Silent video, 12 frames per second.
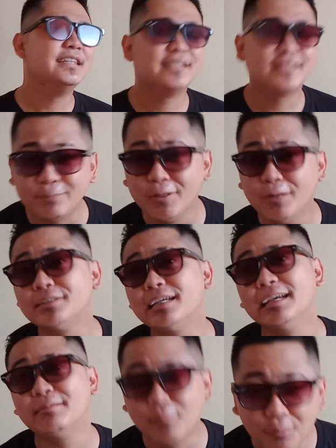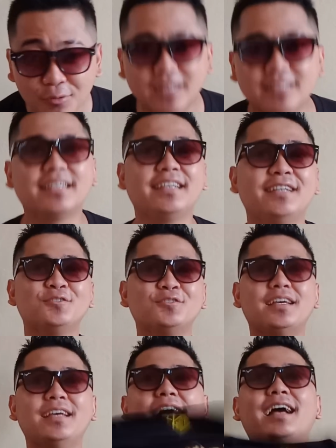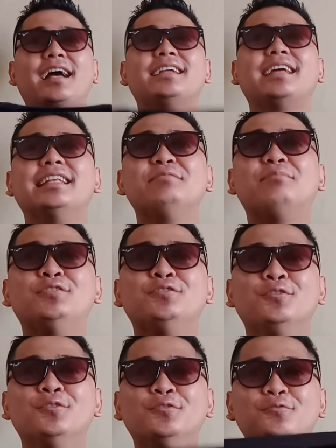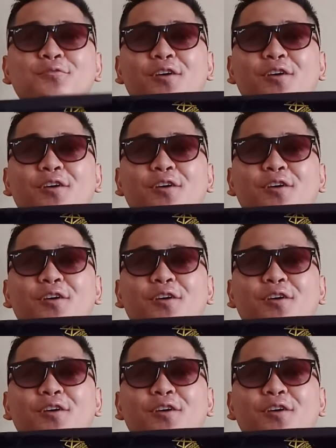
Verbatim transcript: Sebelum saya membongkar trik itu, saya akan ganti baju dulu.